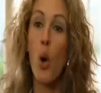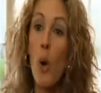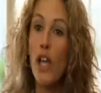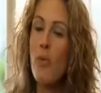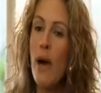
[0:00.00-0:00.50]

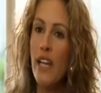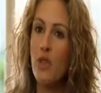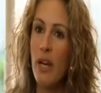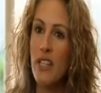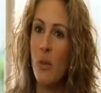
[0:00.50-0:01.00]
Или
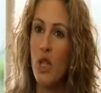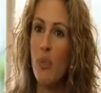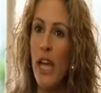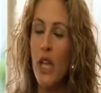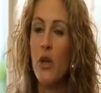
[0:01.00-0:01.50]
попытайтесь
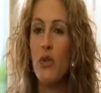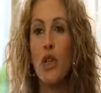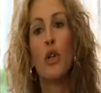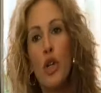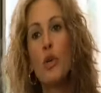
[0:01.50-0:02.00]
назначить цену за
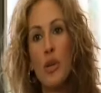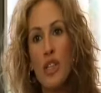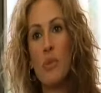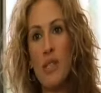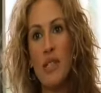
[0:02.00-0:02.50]
свою
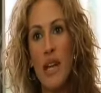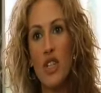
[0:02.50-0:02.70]
матку, мисс